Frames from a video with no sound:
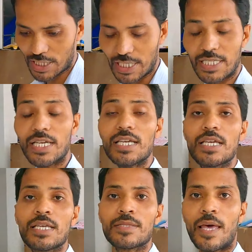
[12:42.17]
বলতে চেয়েছে
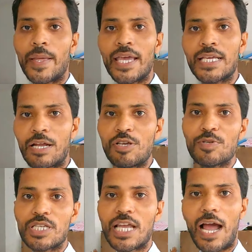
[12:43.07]
দাদা এই কারণে
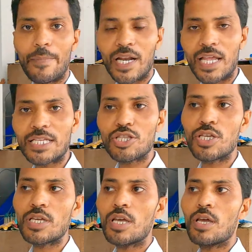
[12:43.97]
বলছে যে আপনারা যদি